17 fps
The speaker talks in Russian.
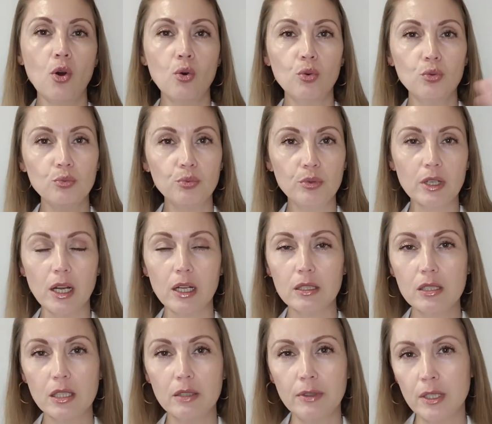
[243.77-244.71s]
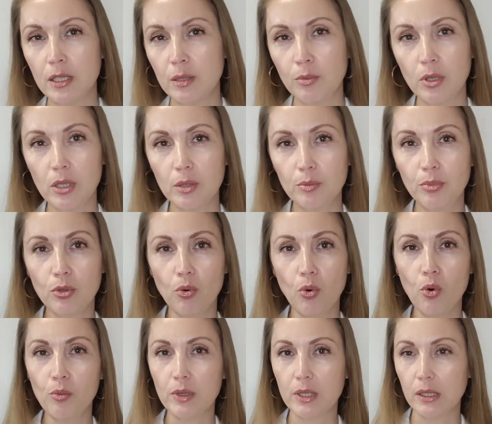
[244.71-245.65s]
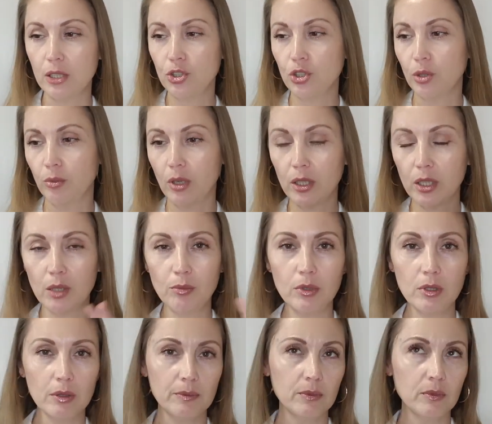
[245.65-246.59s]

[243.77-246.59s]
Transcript: убирался весь микробиом различными какими-то,